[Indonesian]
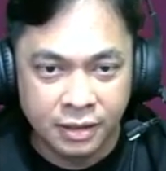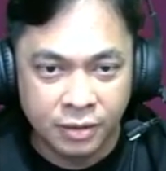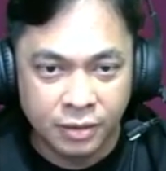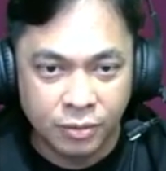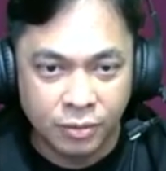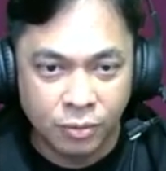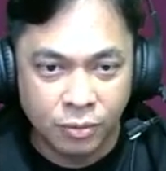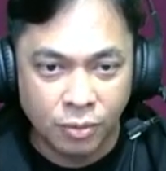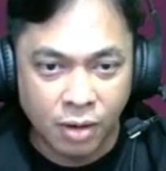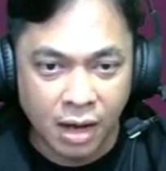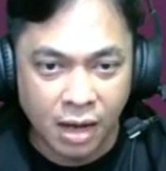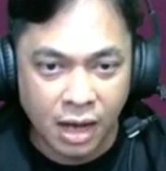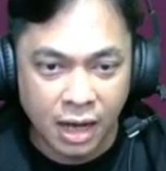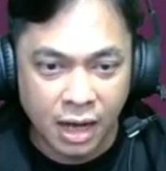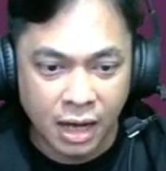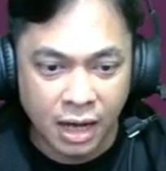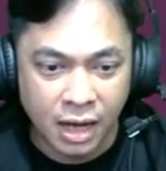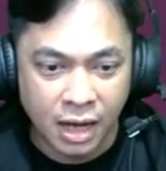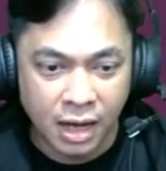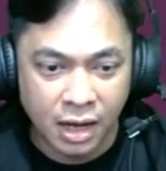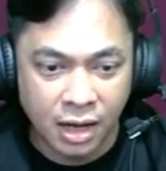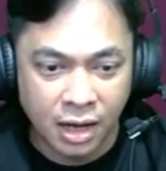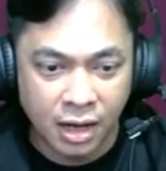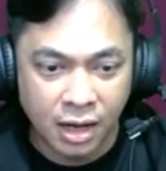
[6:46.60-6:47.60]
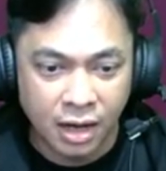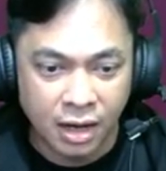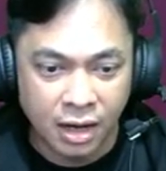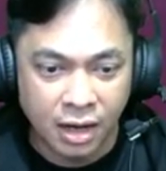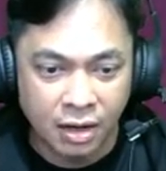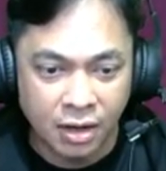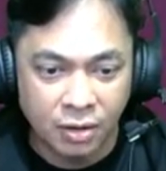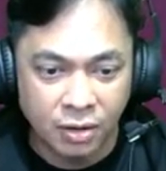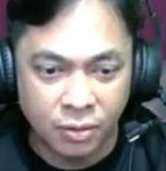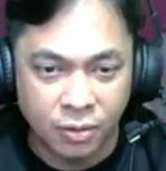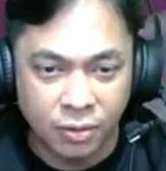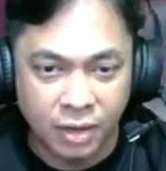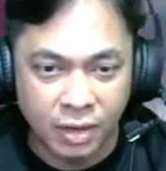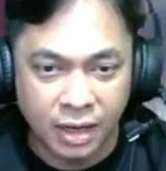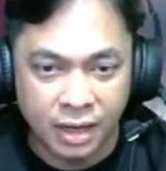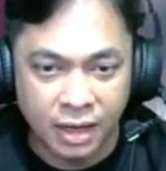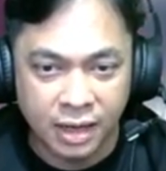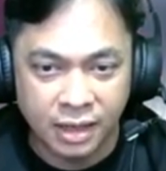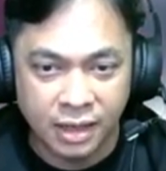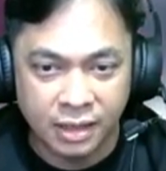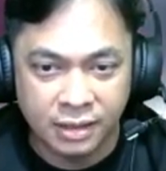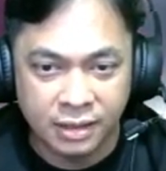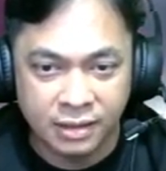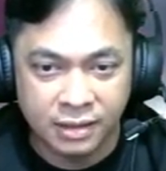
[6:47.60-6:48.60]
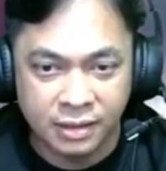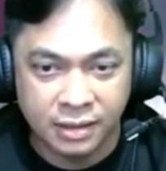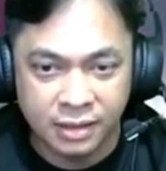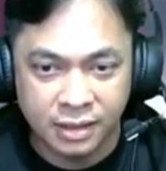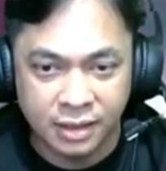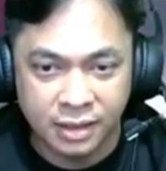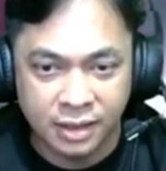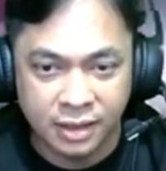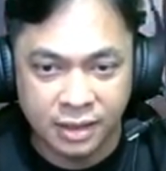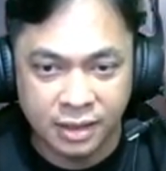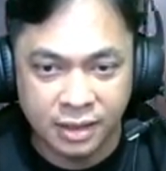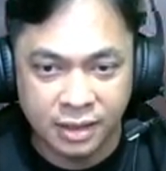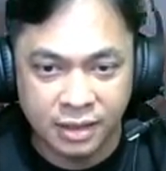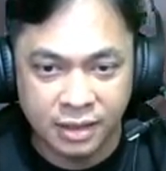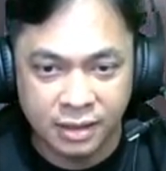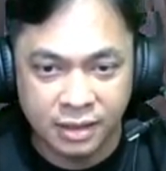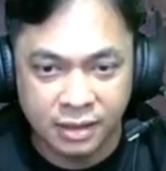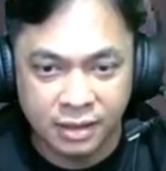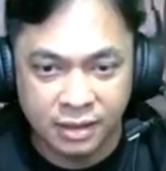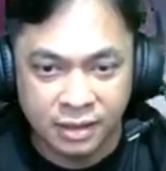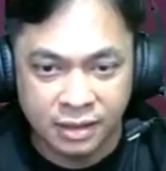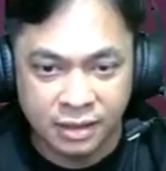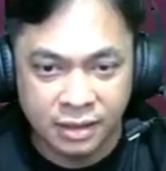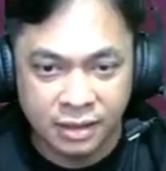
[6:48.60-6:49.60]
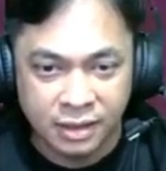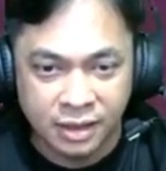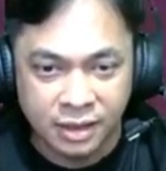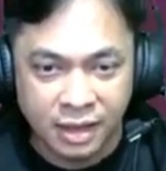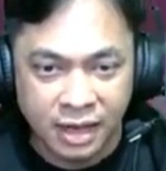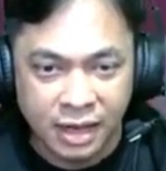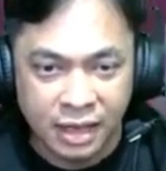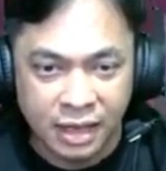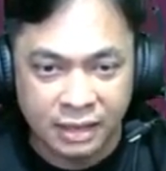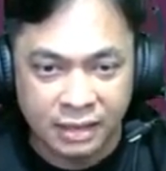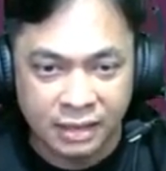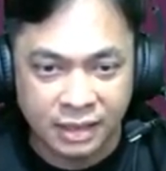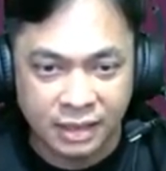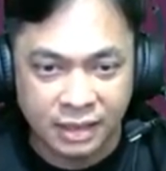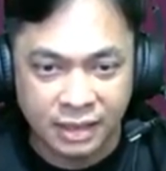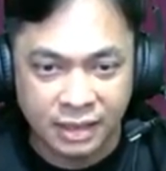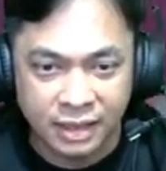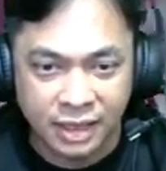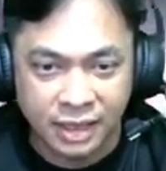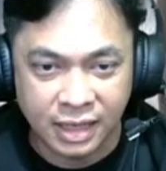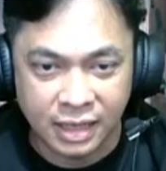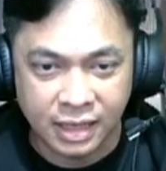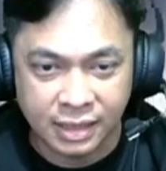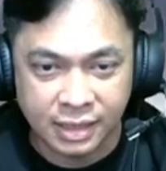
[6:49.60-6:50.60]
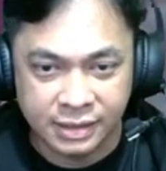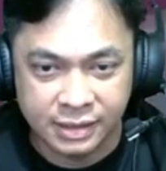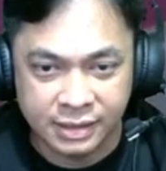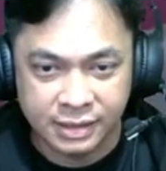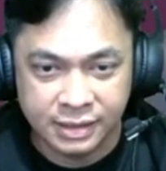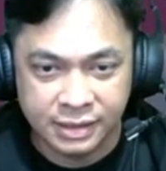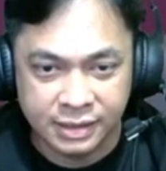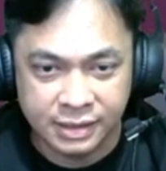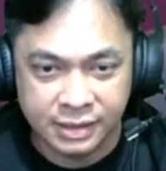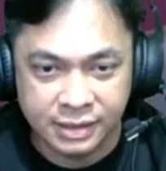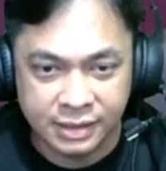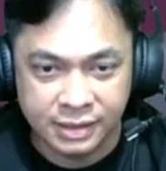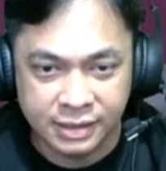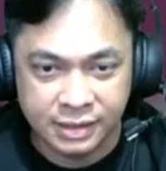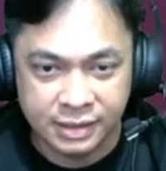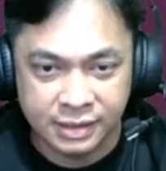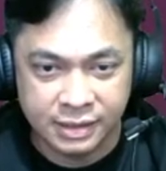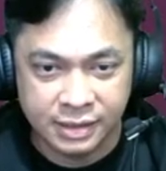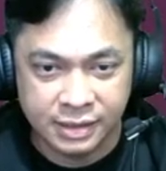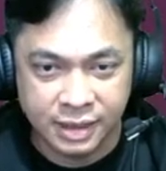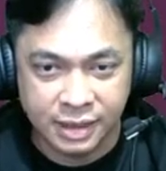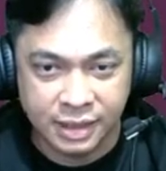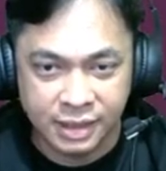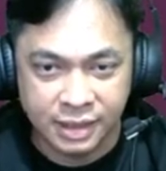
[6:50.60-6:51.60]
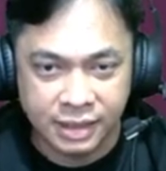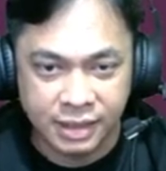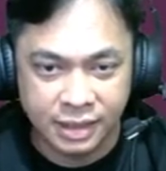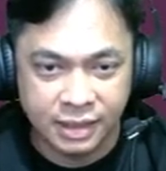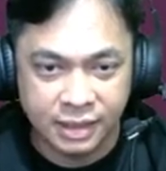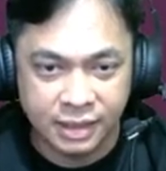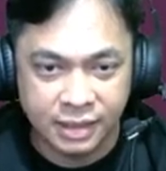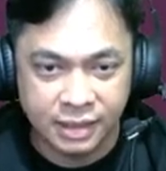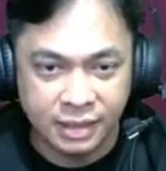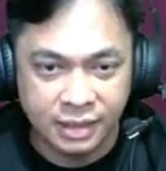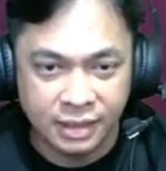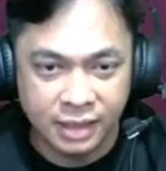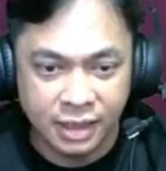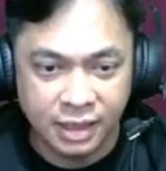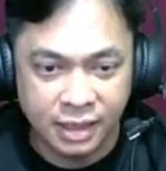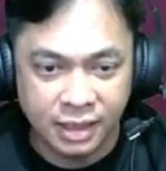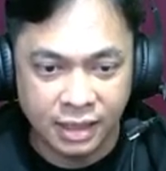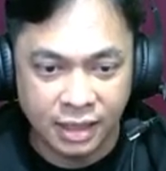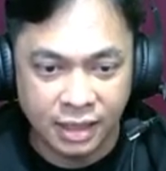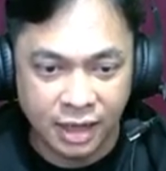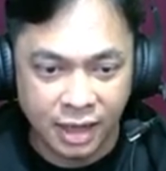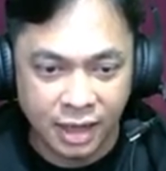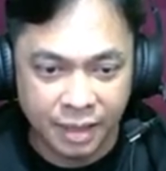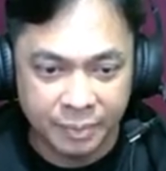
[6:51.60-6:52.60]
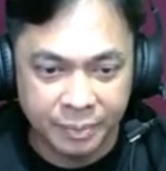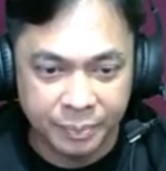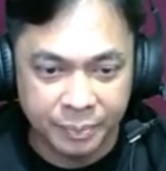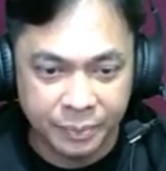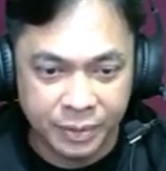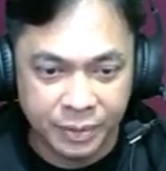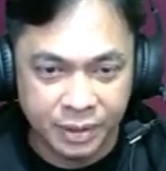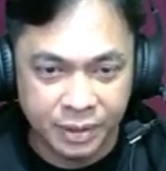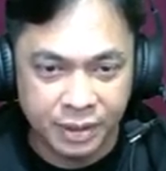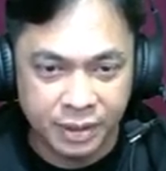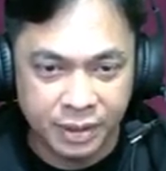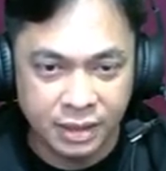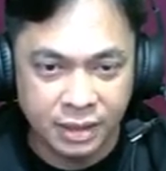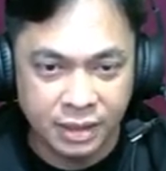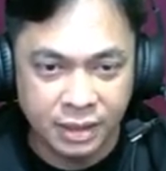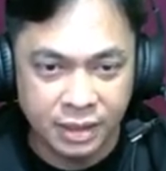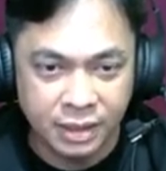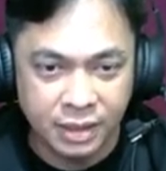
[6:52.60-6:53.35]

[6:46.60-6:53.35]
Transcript: Wow, ada cutter guys. Ada gerinda, ada api.